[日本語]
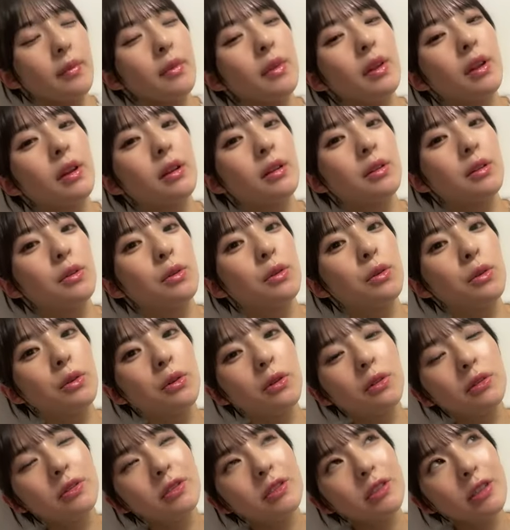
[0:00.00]
あ
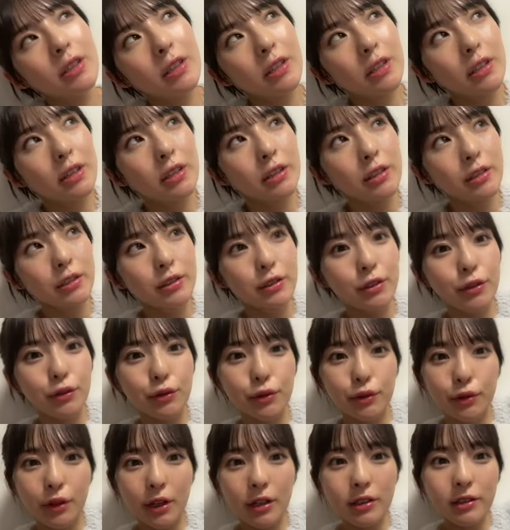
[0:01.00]
の
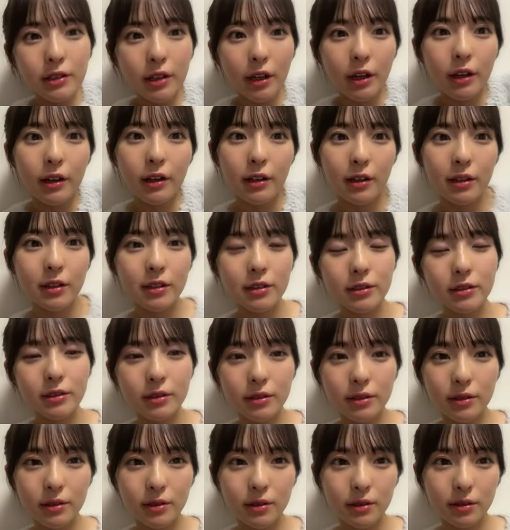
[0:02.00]
今日朝、
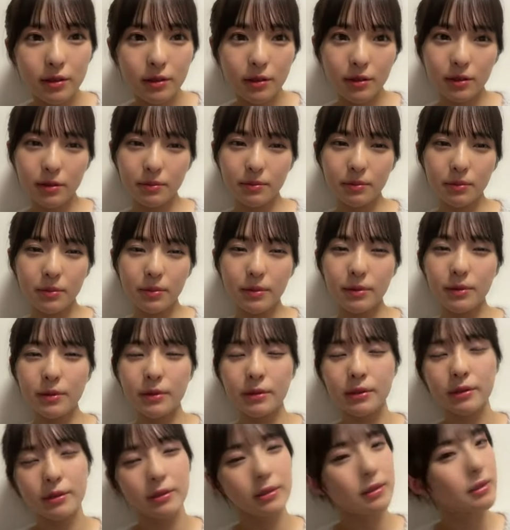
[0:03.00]
うん、
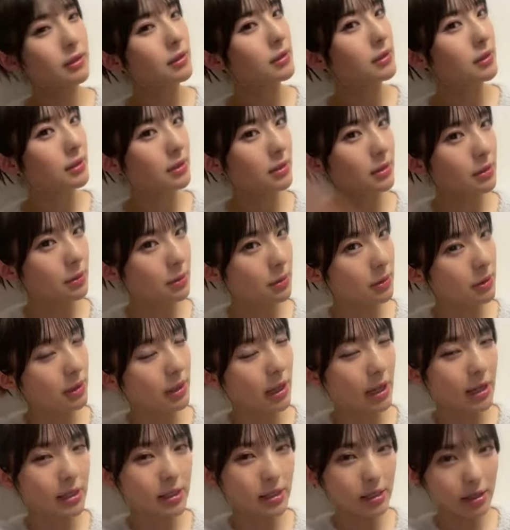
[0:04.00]
すごい
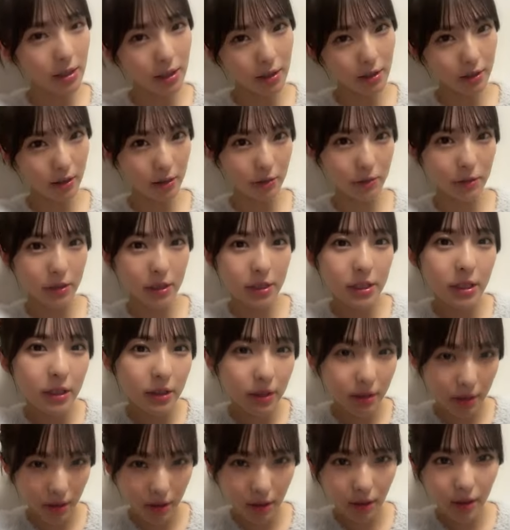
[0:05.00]
大事件が起きちゃっ
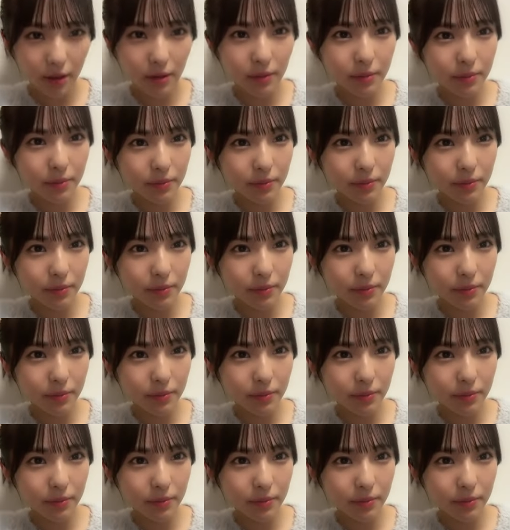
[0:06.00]
て